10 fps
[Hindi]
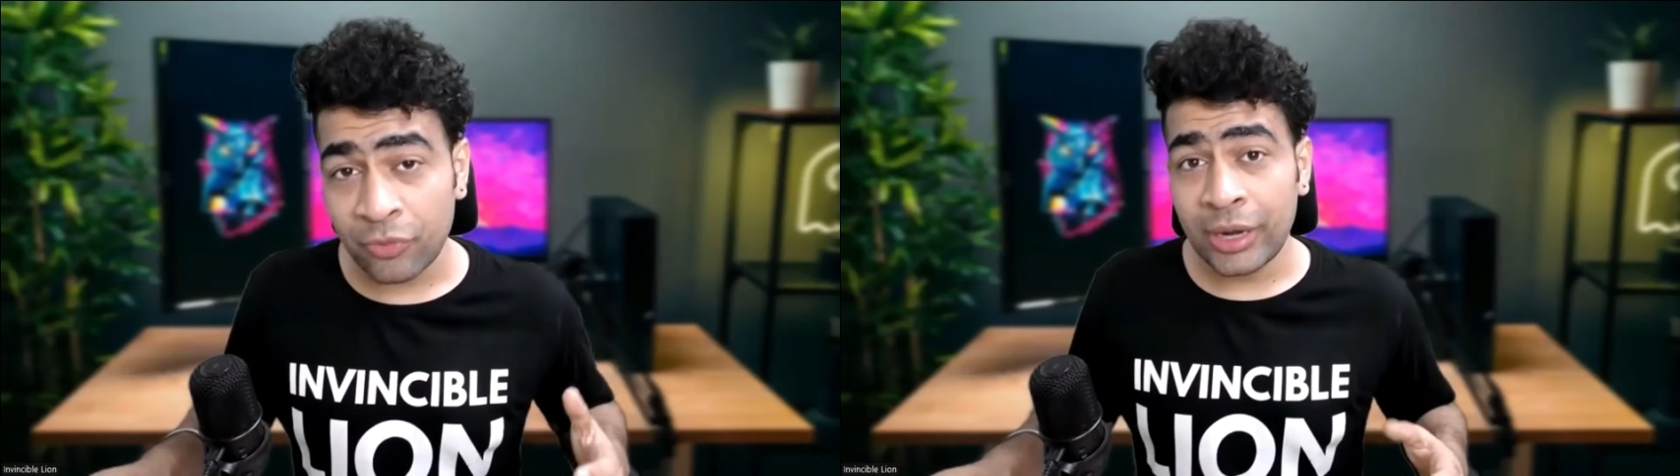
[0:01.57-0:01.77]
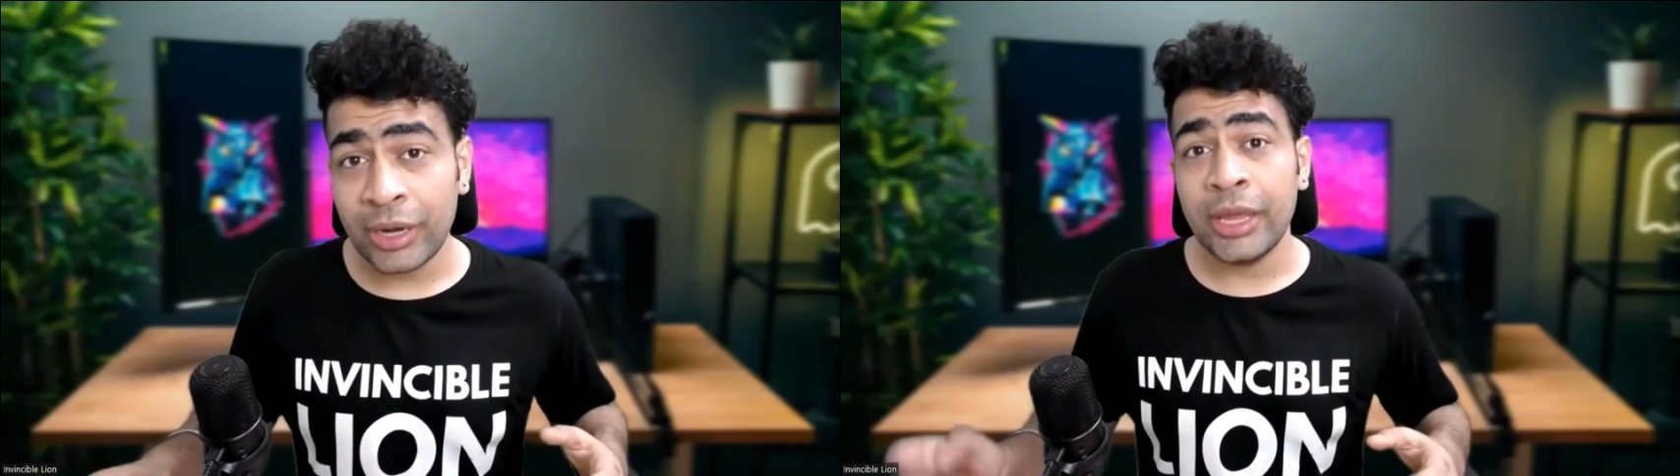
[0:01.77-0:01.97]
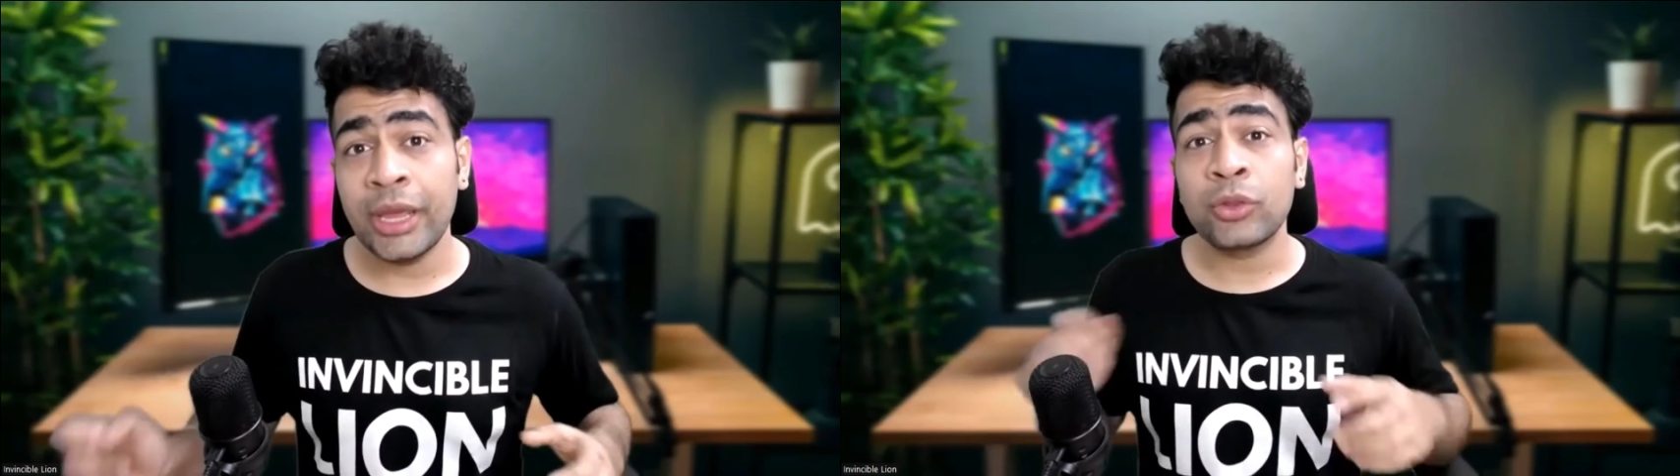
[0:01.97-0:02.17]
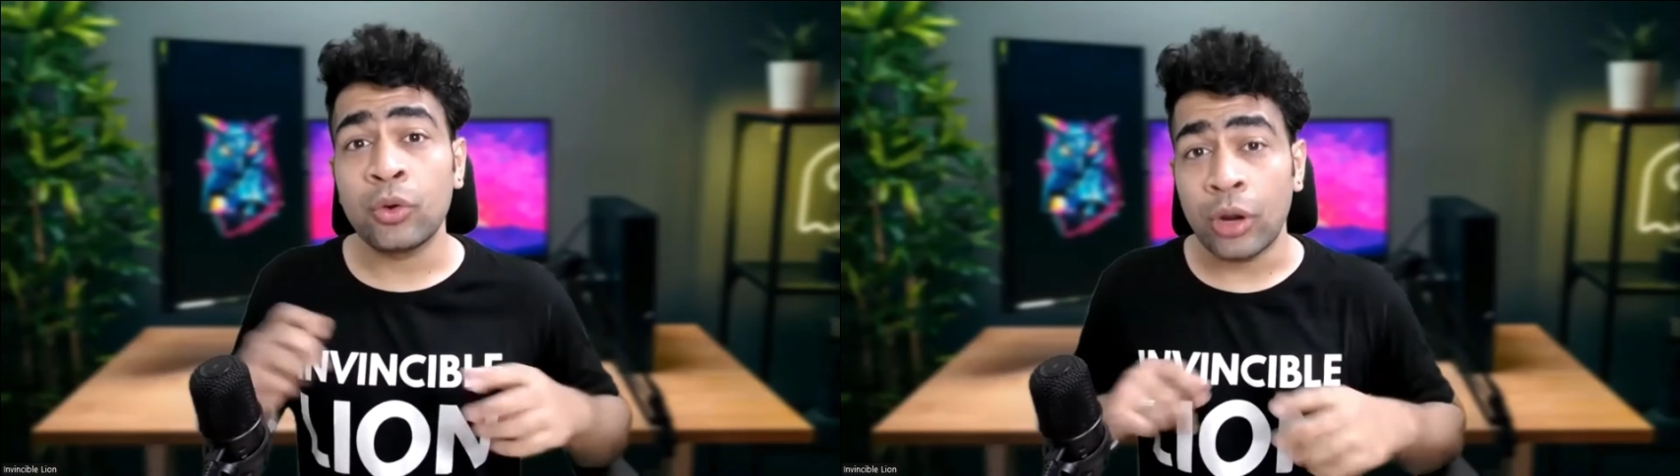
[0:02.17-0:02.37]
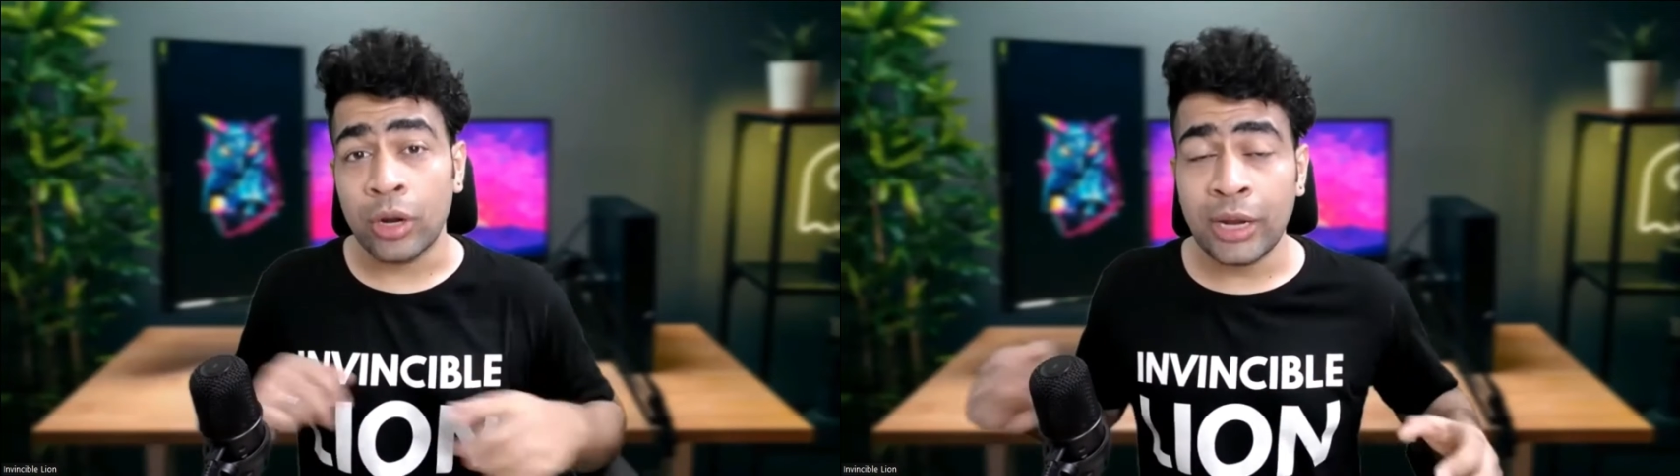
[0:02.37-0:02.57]
करनी है
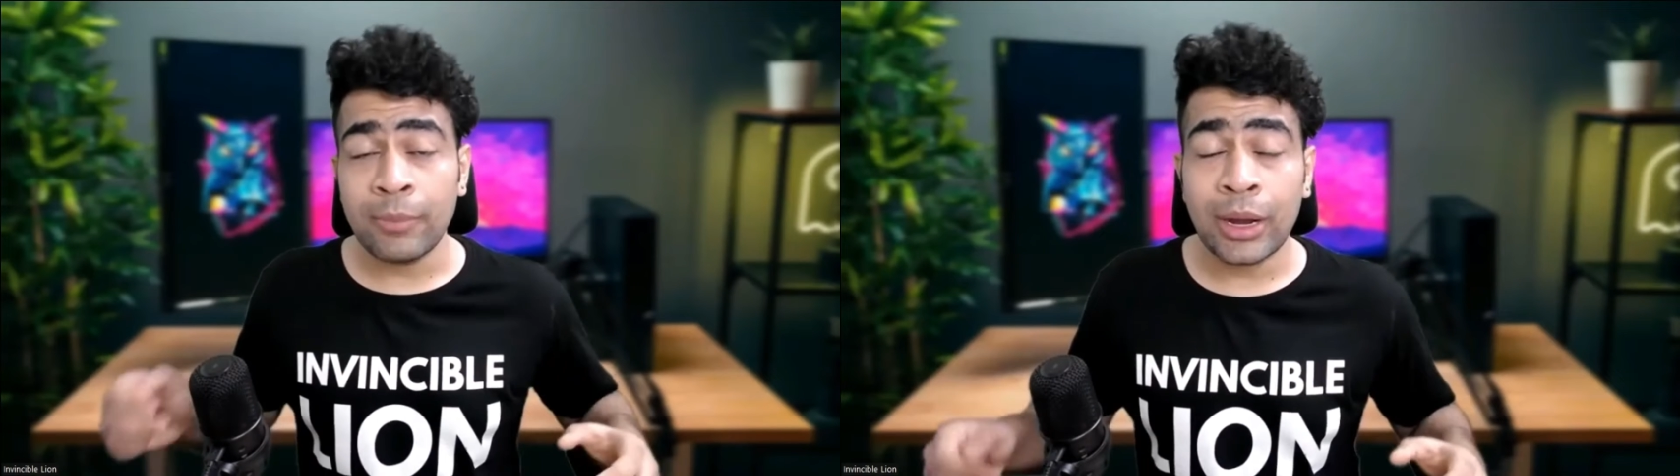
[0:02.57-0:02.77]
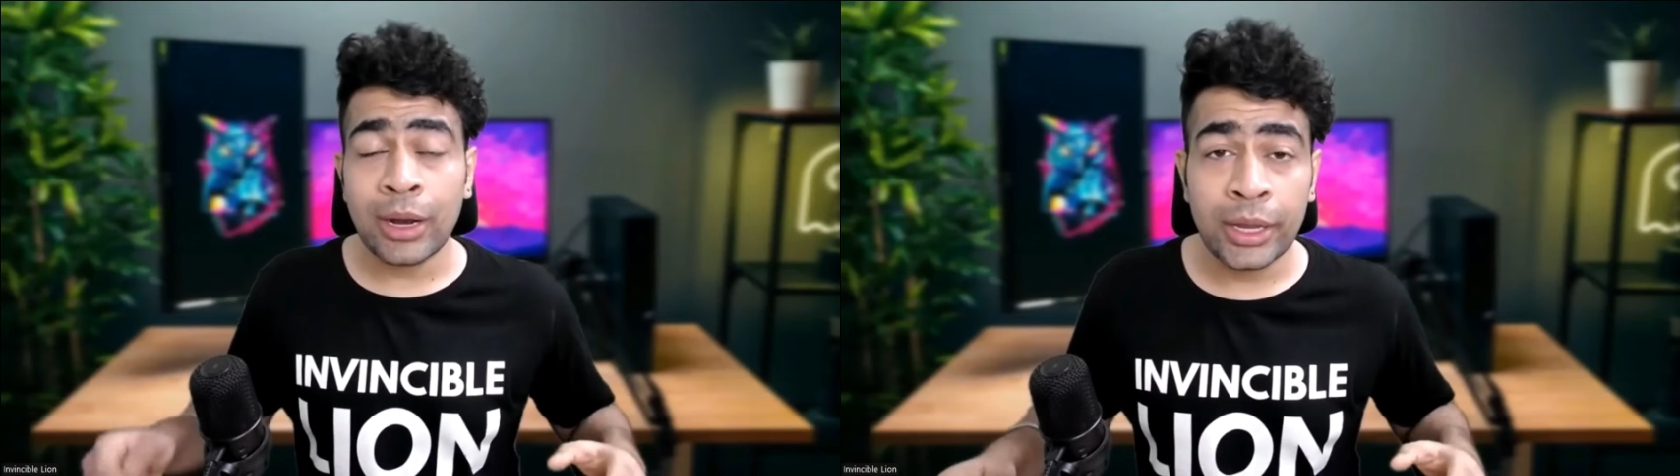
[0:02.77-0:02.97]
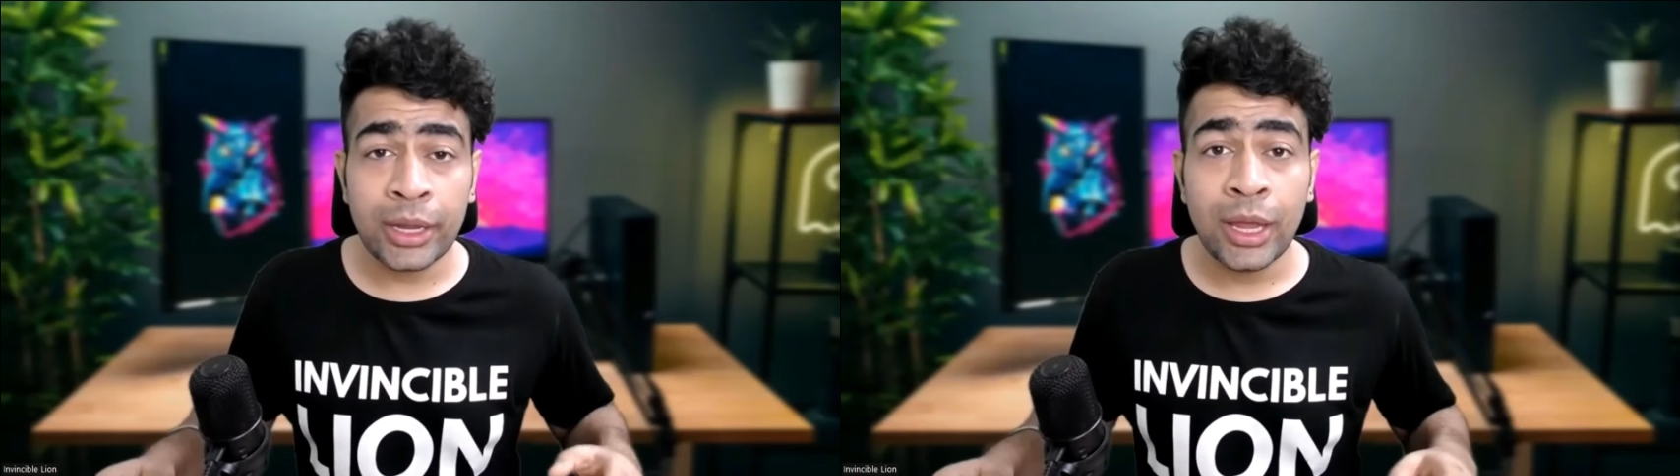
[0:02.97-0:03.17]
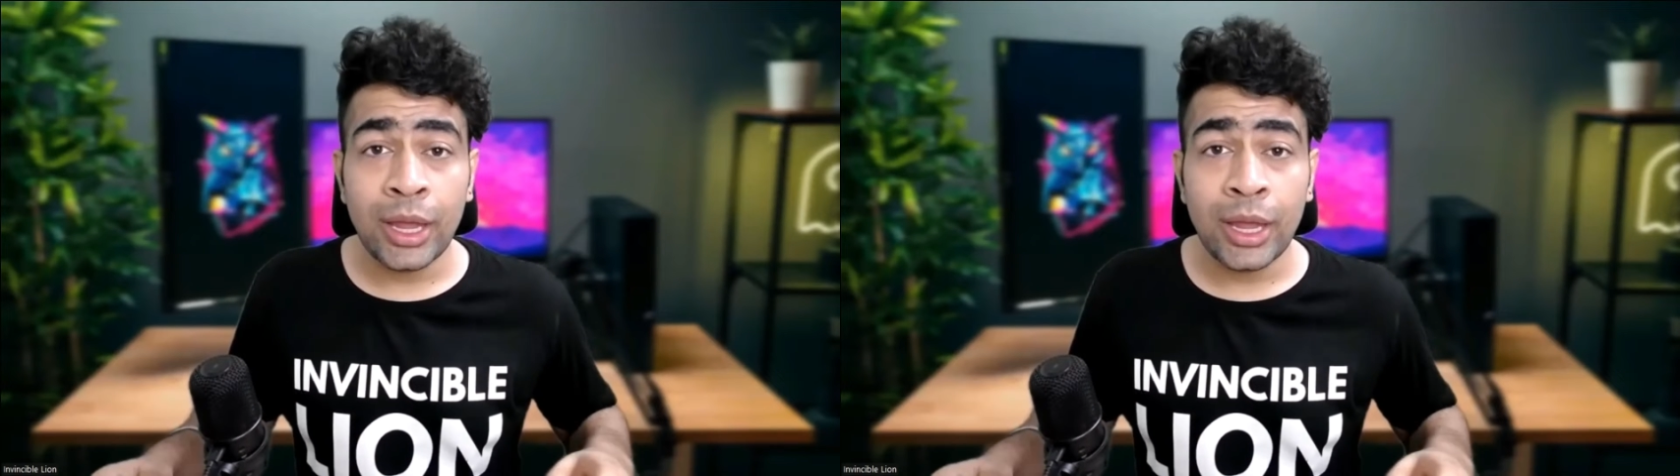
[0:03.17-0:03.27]
थ्रू ऑनलाइन मार्केटिंग